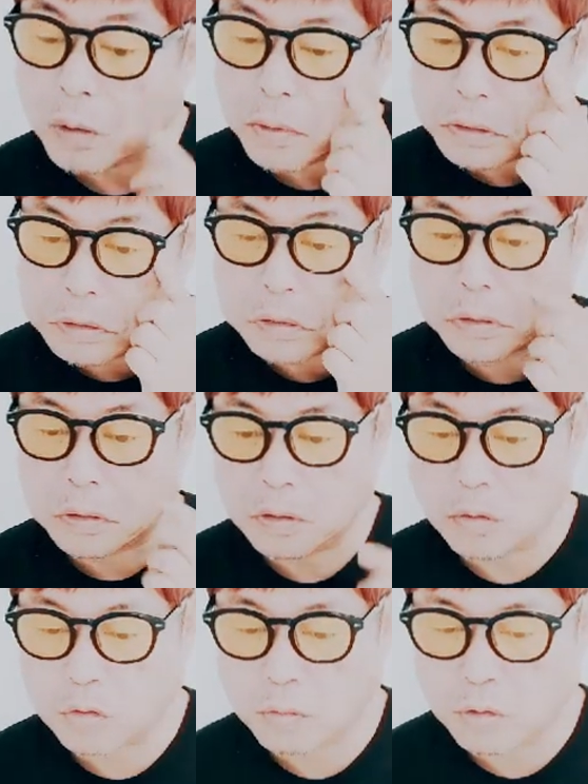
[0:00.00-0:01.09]
やばいんじゃない
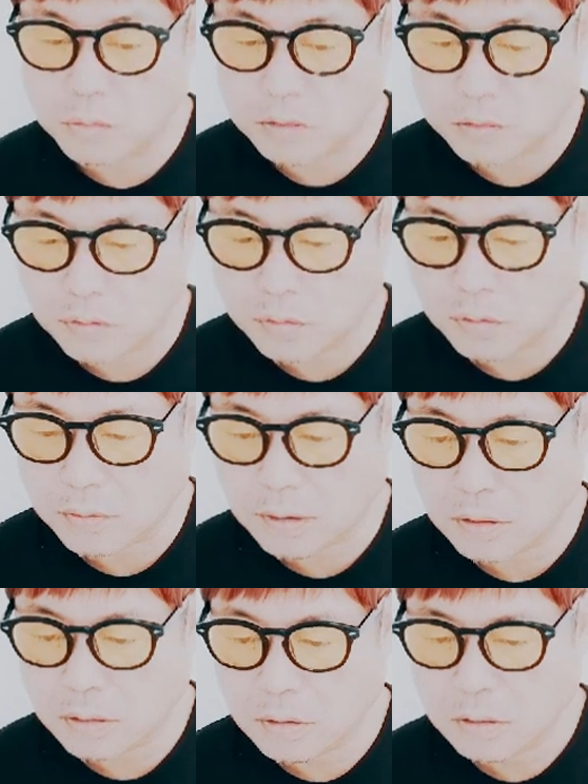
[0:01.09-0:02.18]
かなと思いますよ、これは。
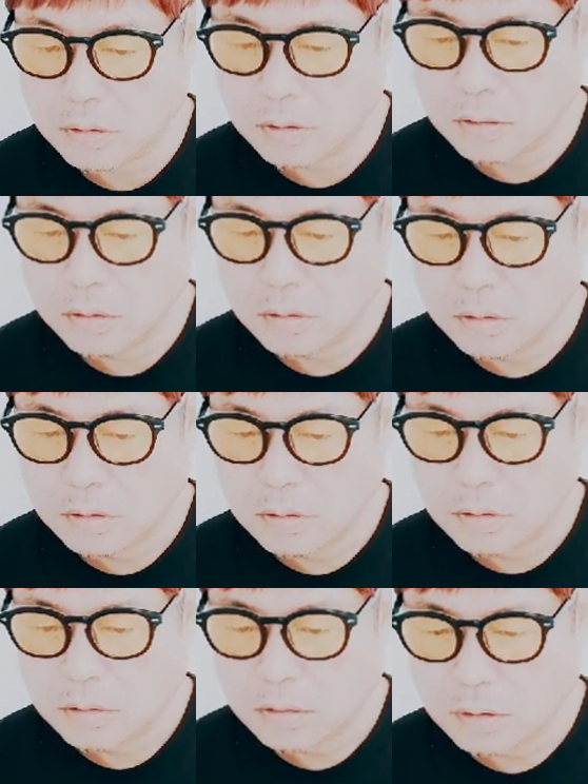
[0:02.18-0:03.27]

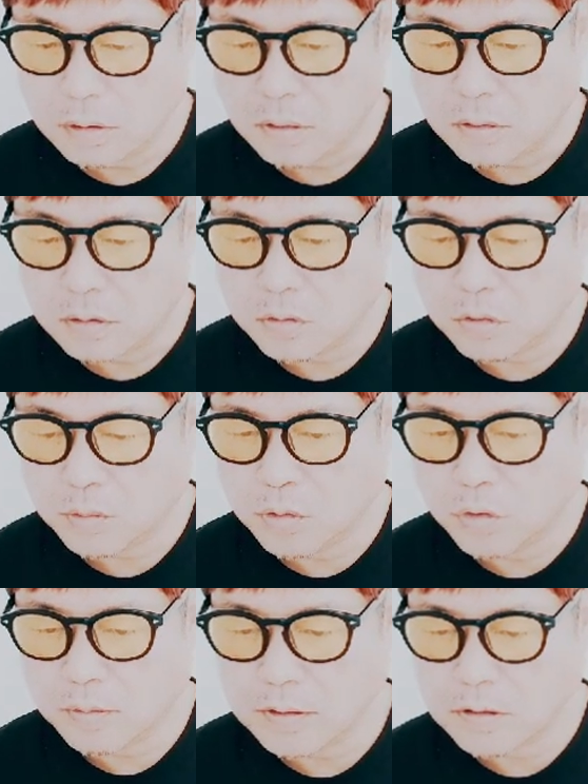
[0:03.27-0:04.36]
ね、仕事も
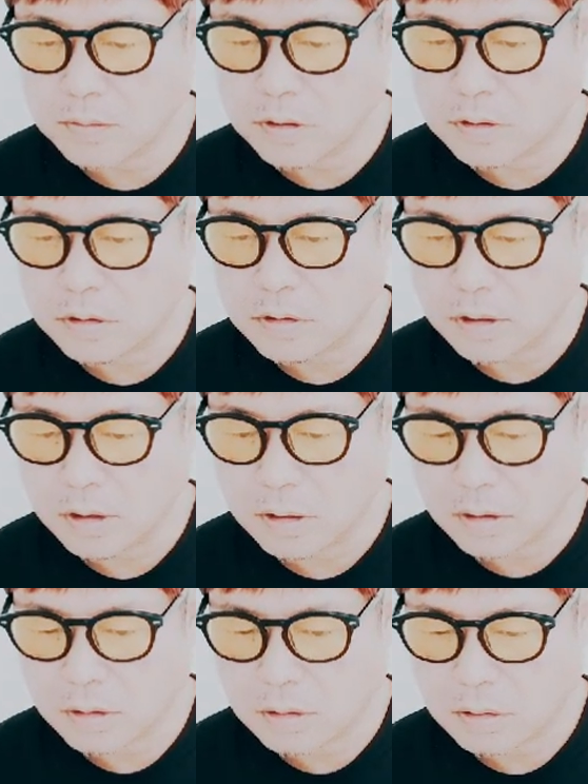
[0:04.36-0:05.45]
降板しましたしね。
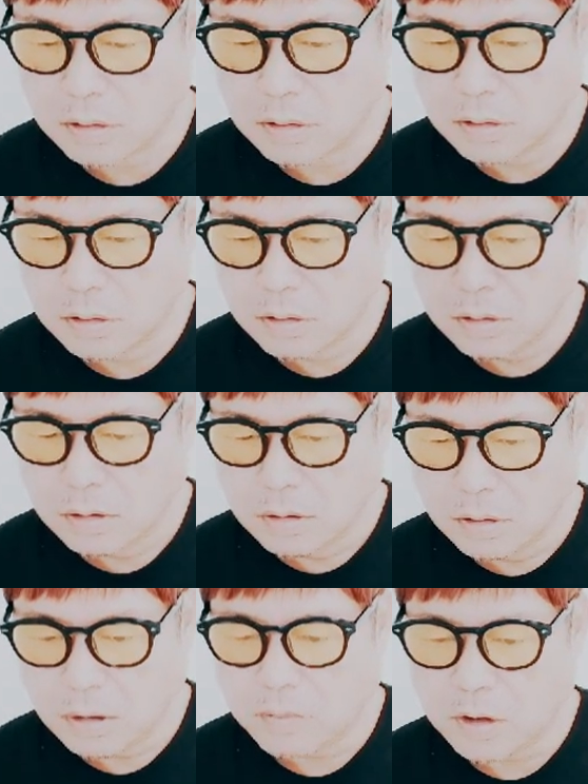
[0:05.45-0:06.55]

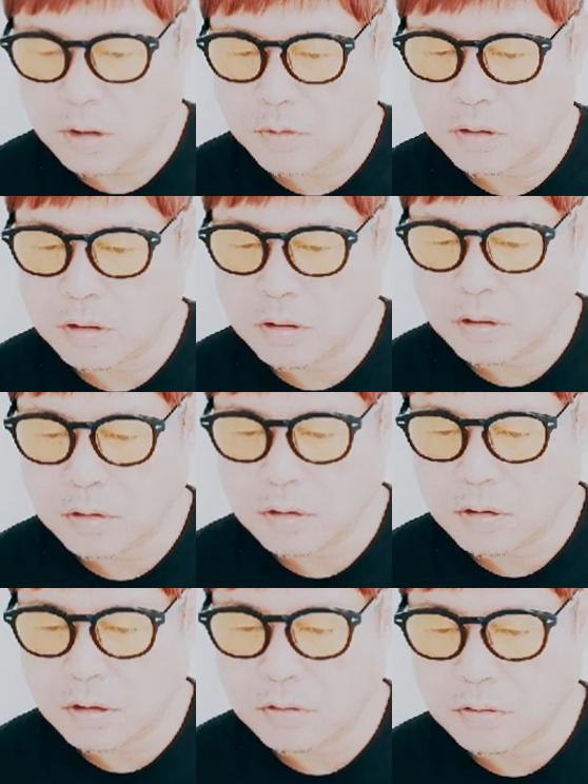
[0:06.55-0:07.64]
で、前山さん
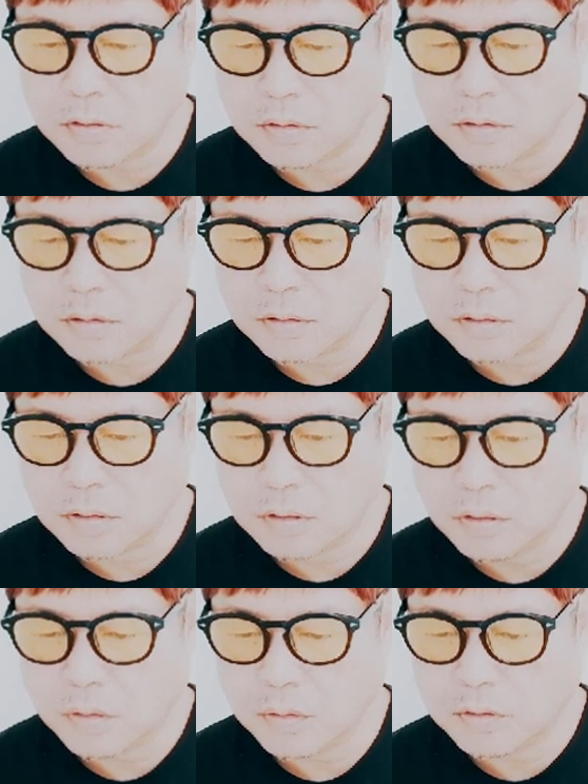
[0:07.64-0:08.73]
に対する
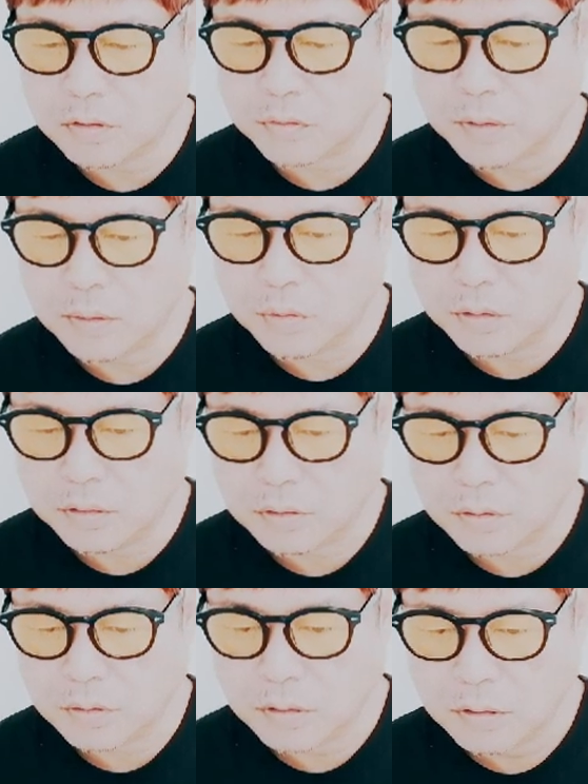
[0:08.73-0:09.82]
擁護するファンもいる
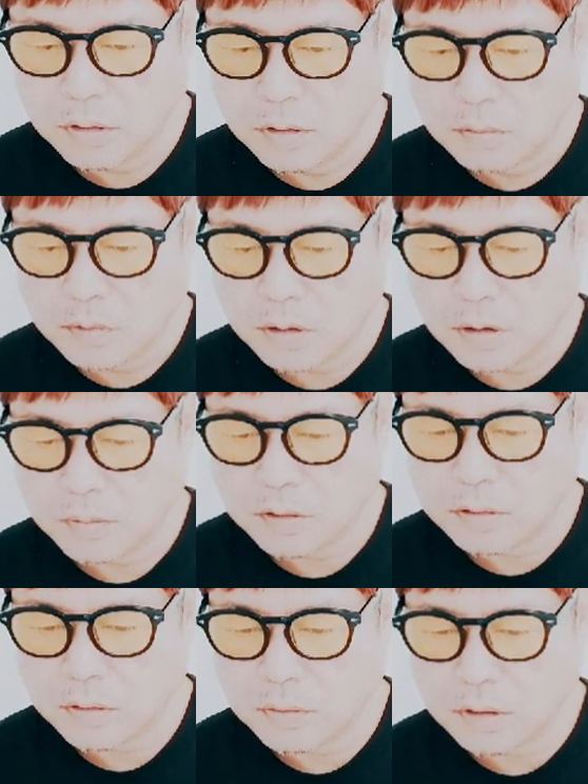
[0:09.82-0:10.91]
と。前山
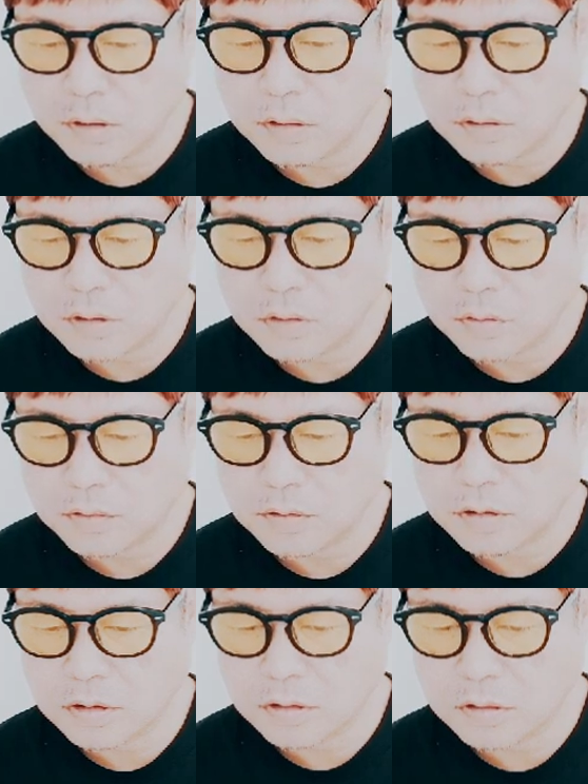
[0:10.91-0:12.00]
さんは現在憔悴
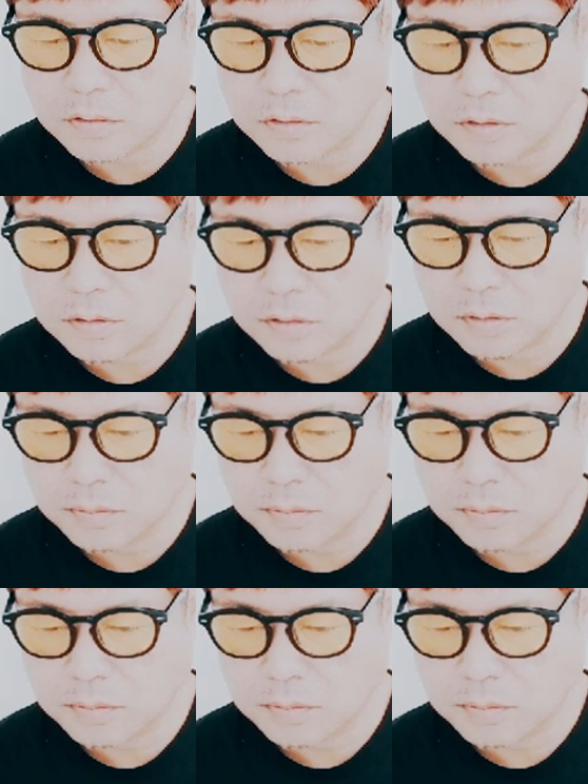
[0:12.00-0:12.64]
しきっているそうです。